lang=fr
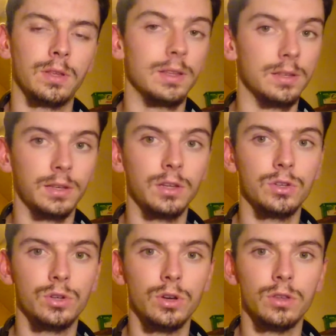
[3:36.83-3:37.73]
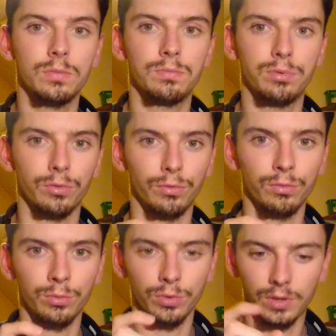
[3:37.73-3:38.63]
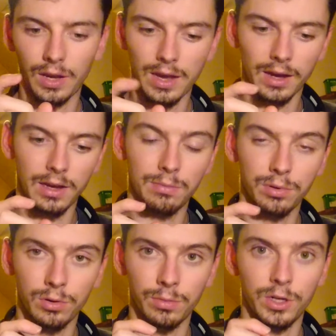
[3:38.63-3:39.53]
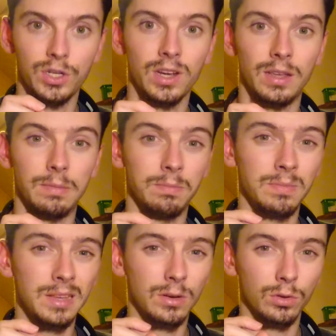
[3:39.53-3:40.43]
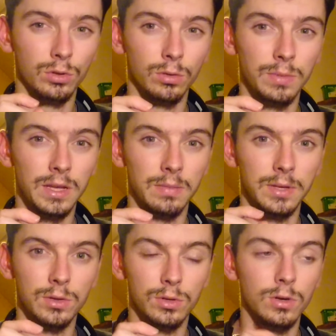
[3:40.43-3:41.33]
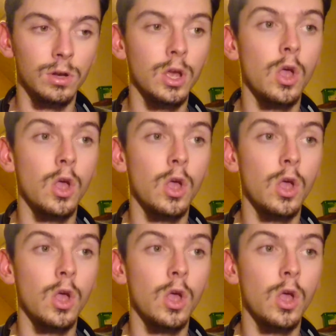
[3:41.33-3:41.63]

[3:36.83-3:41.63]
et des screenshots pour vous montrer à quel point le machin est microscopique et minuscule.